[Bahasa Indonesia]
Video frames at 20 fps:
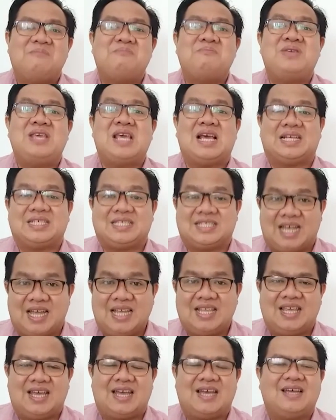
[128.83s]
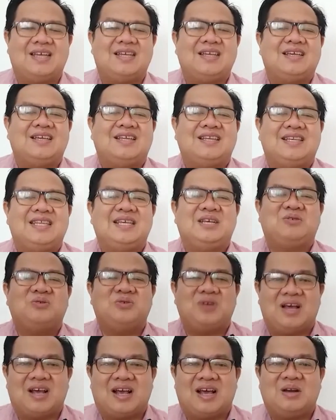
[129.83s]
biasanya
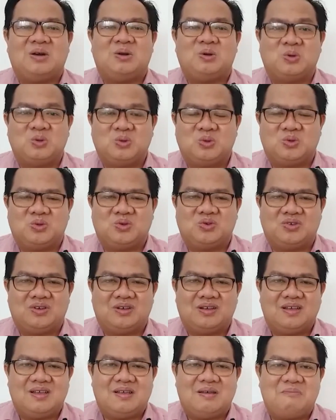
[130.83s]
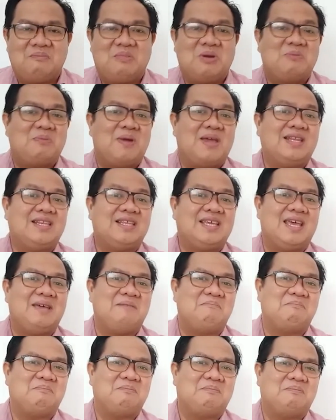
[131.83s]
digunakan untuk bermain
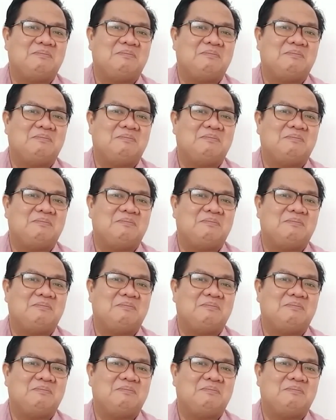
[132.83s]
game,